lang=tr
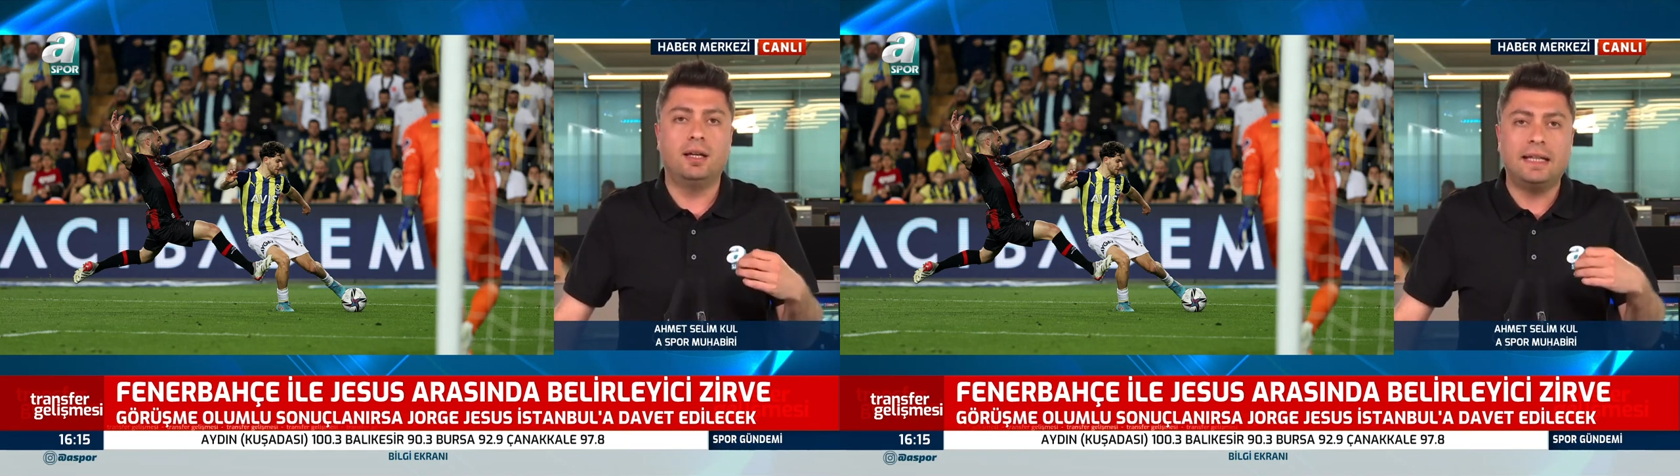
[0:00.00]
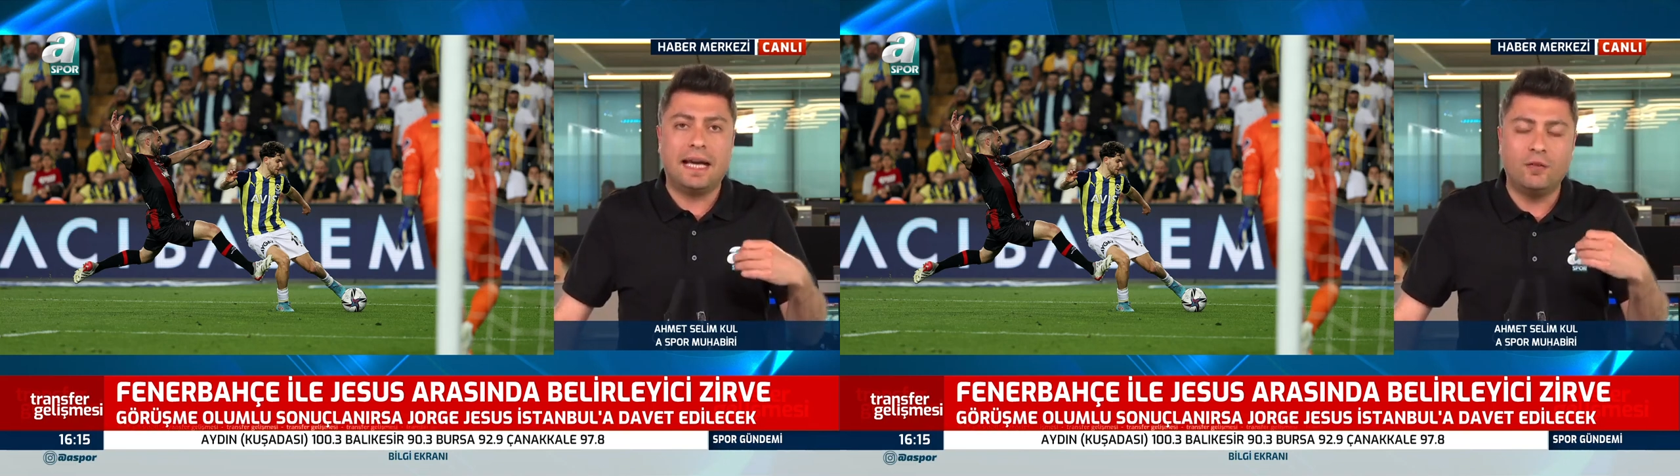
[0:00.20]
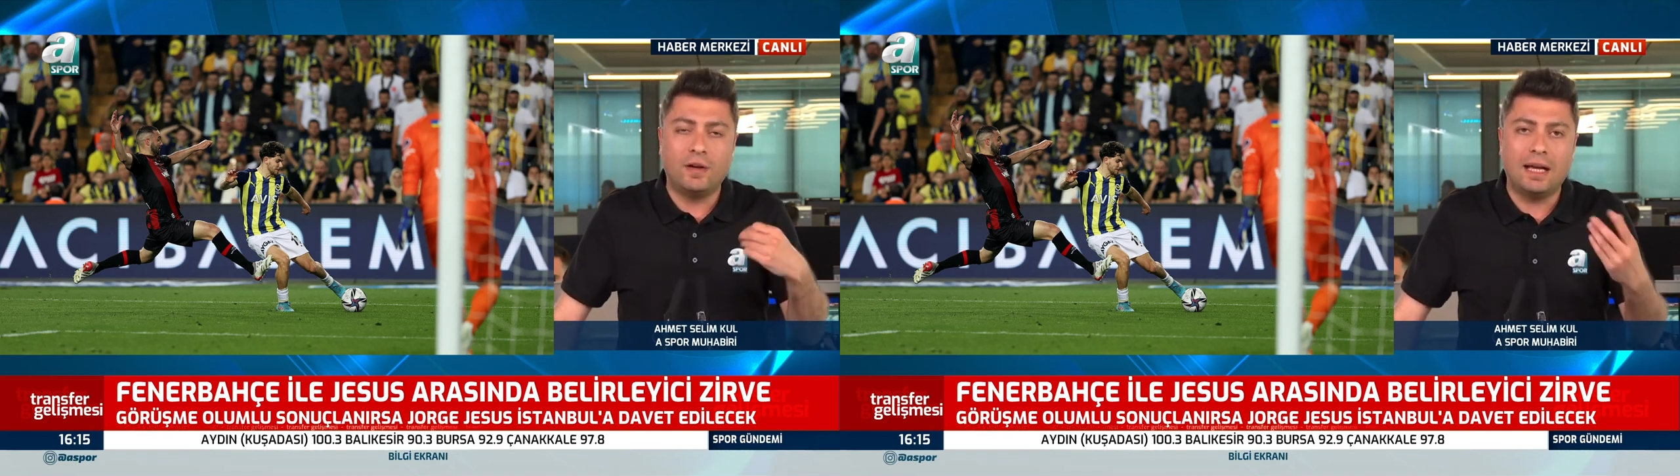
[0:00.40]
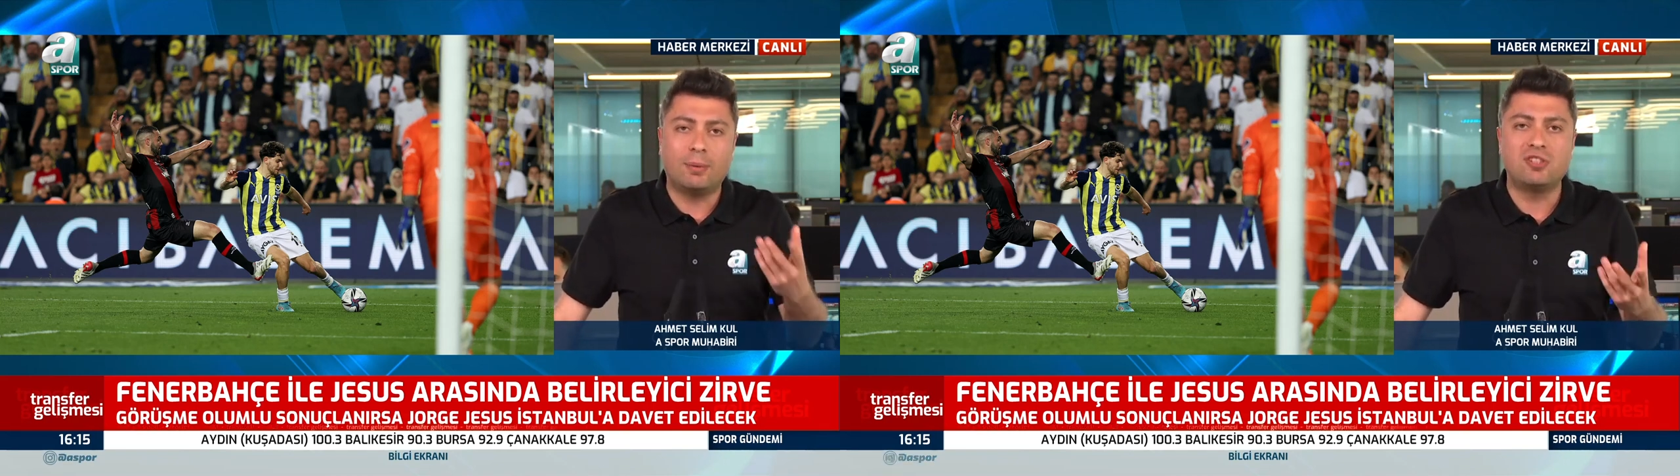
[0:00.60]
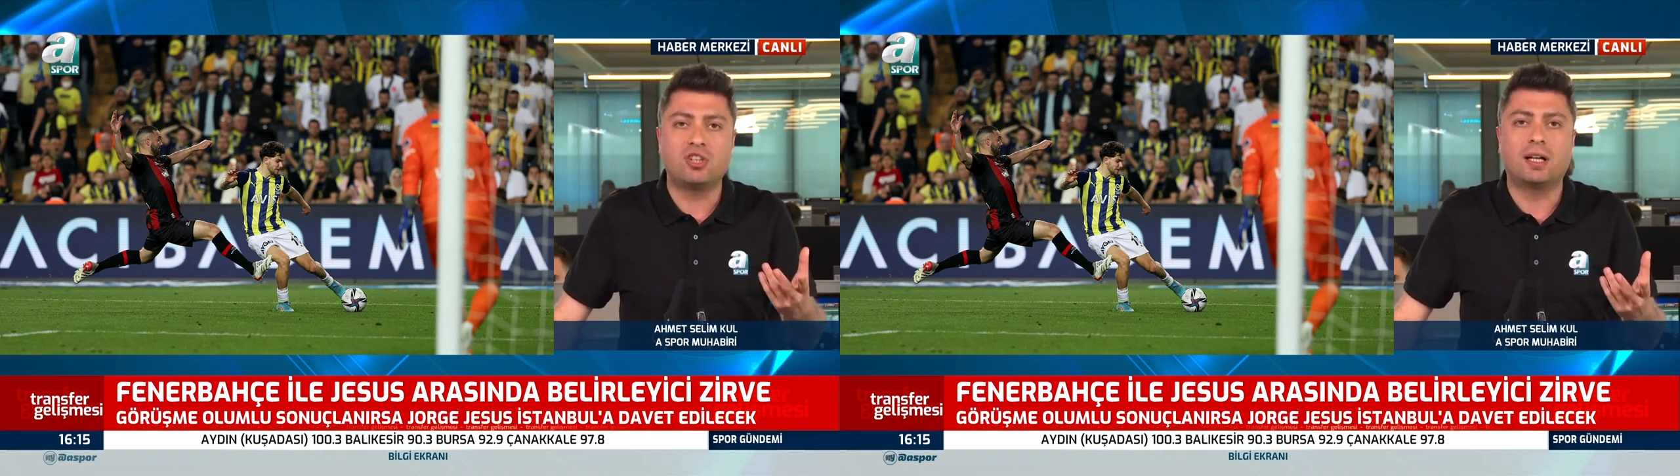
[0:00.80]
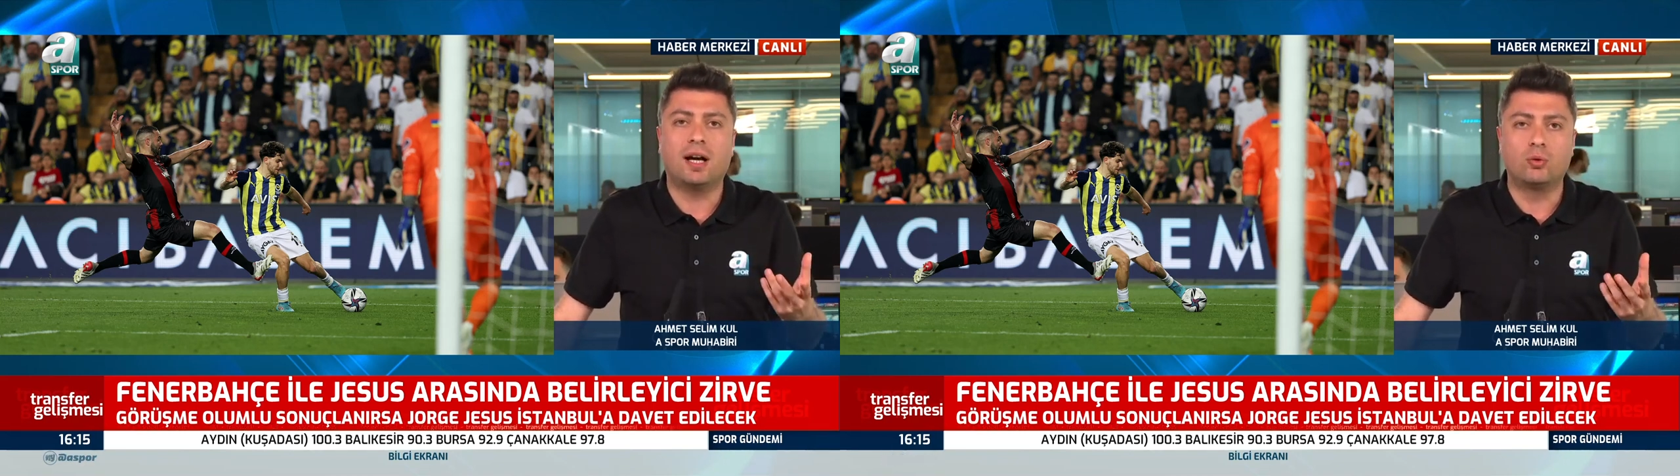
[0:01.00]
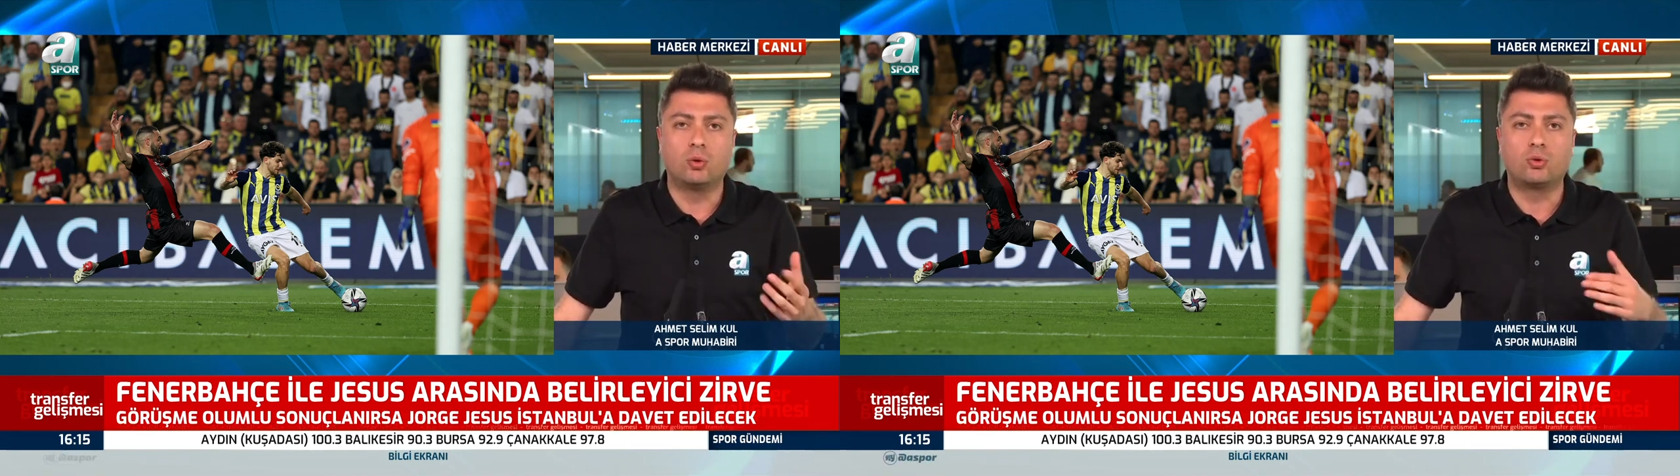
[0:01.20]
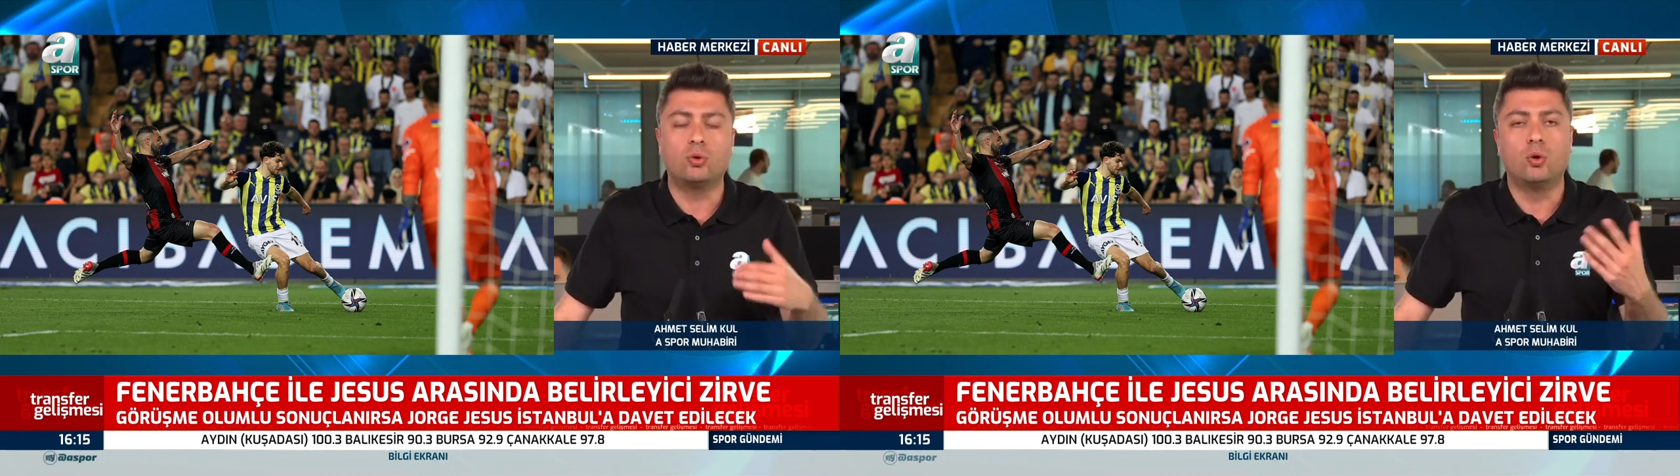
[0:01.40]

yani Fenerbahçe kadrosu